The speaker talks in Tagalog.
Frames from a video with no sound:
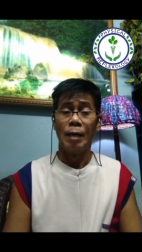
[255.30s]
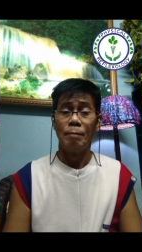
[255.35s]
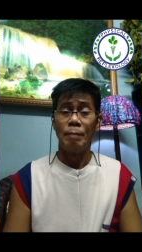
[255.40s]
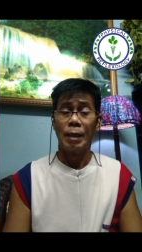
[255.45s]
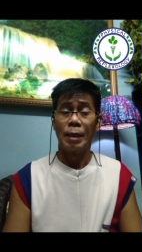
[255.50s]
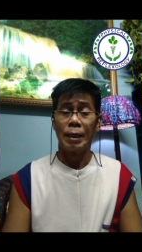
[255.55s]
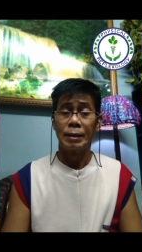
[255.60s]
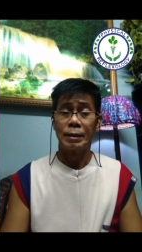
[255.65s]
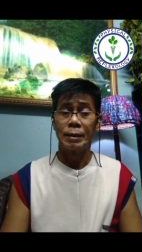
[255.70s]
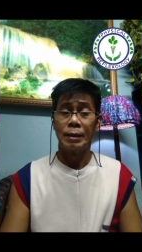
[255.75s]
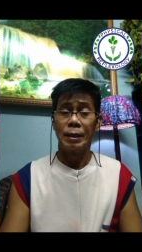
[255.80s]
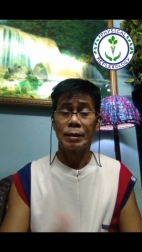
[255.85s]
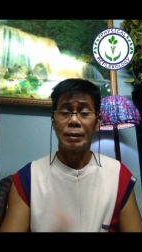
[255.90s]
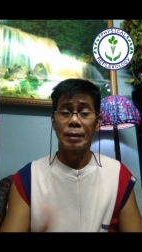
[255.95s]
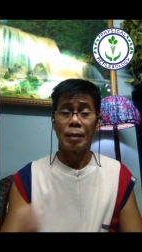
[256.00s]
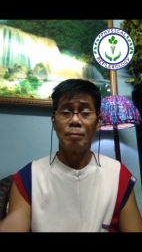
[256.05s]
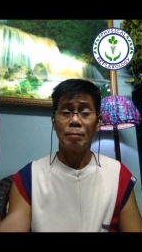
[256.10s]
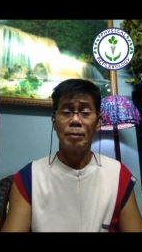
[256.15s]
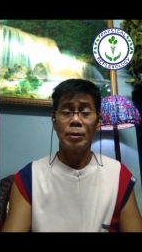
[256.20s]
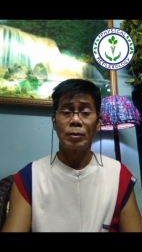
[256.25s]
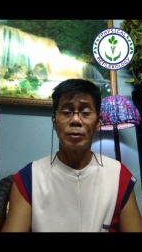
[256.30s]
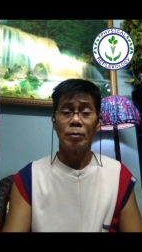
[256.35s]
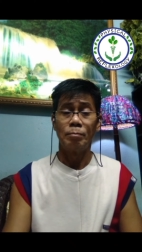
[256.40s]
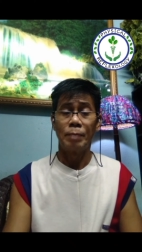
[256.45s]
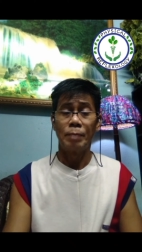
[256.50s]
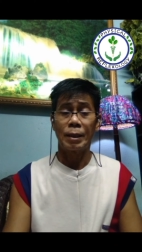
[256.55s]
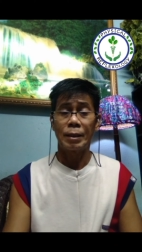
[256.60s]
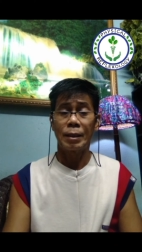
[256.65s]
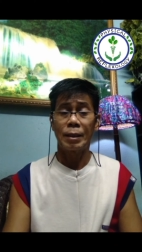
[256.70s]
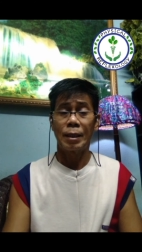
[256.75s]
mga sinasabi ko
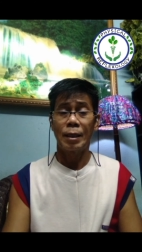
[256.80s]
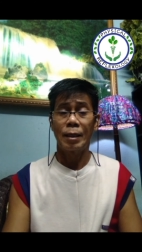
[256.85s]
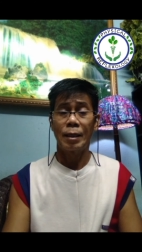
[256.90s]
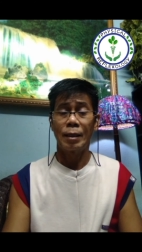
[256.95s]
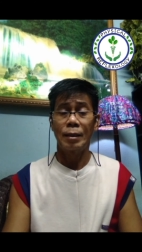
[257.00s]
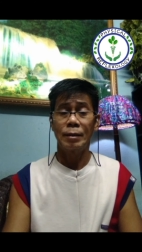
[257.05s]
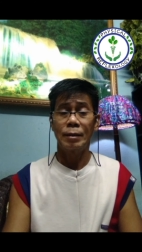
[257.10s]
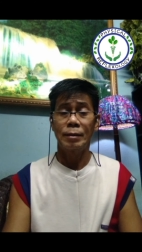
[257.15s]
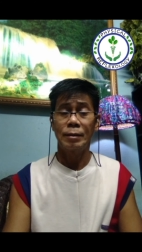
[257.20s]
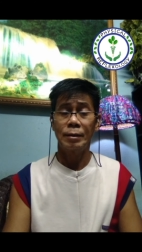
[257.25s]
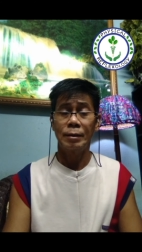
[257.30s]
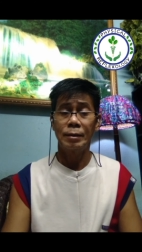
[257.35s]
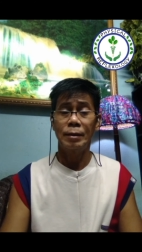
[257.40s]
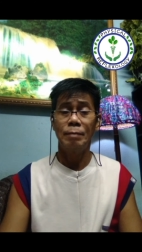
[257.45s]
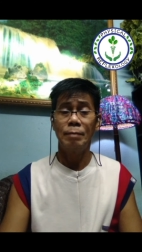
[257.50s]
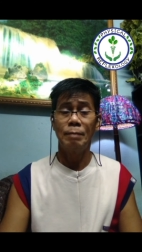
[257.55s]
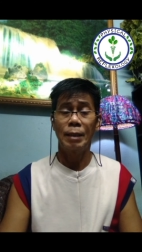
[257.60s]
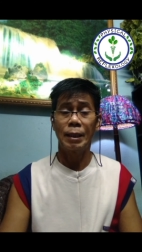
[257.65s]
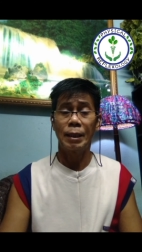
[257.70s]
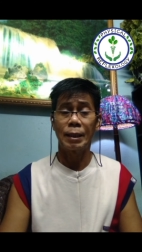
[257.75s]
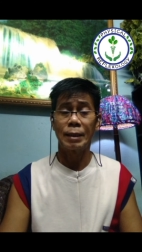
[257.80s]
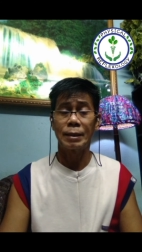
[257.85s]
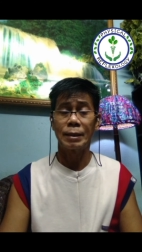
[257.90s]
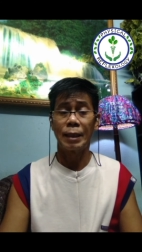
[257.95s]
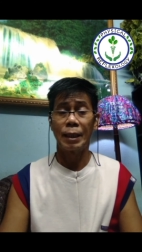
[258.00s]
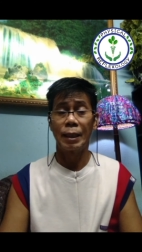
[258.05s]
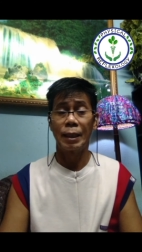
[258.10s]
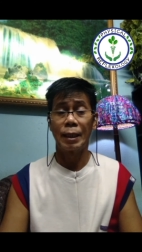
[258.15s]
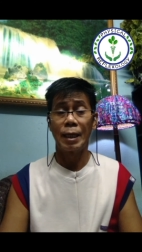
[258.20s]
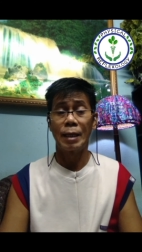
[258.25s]
para hindi malagay
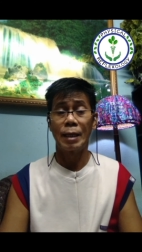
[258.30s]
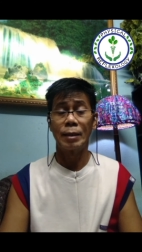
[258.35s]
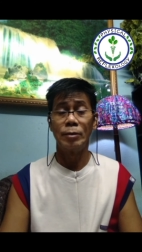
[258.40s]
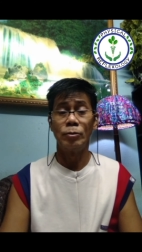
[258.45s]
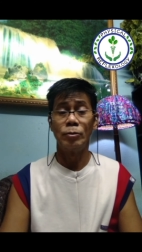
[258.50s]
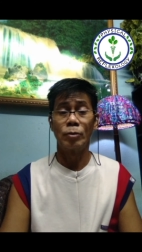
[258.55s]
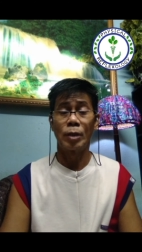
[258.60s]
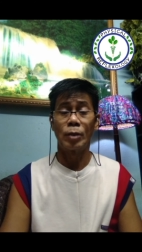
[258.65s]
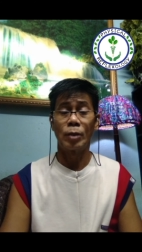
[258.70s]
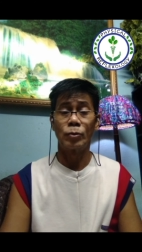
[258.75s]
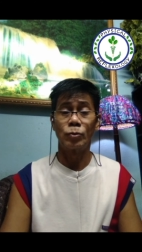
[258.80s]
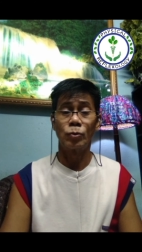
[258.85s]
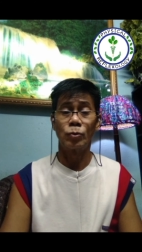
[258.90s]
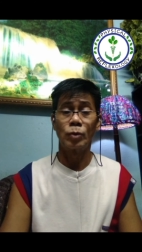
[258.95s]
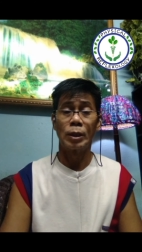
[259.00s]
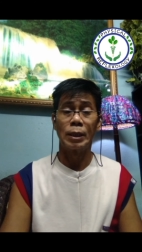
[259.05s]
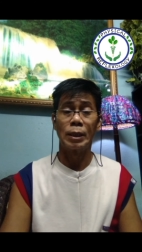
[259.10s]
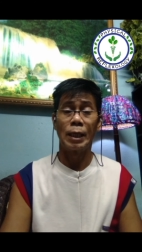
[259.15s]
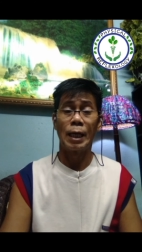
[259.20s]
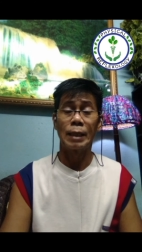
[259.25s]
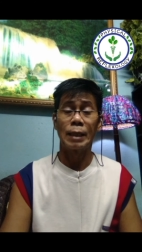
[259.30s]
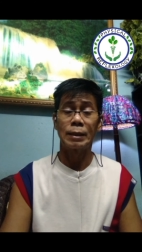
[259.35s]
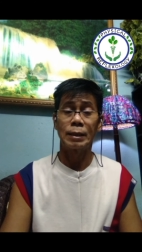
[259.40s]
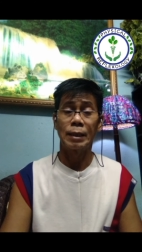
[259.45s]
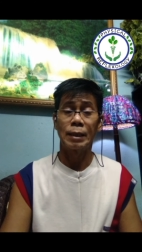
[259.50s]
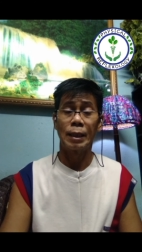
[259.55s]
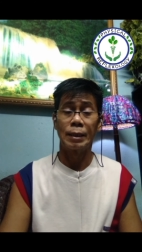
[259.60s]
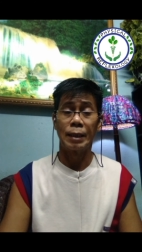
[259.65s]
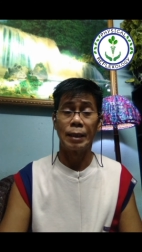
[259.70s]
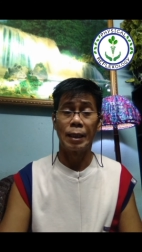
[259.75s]
sa alanganin yung kalusugan ng ating
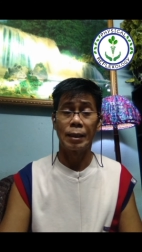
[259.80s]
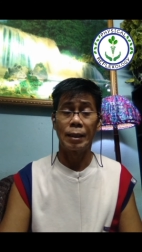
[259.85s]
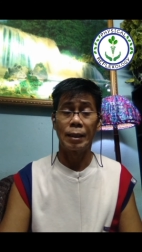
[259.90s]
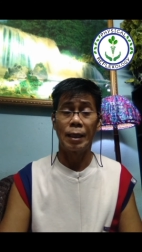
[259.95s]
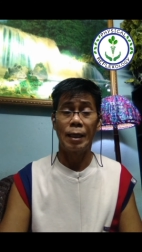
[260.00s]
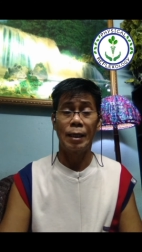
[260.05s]
anak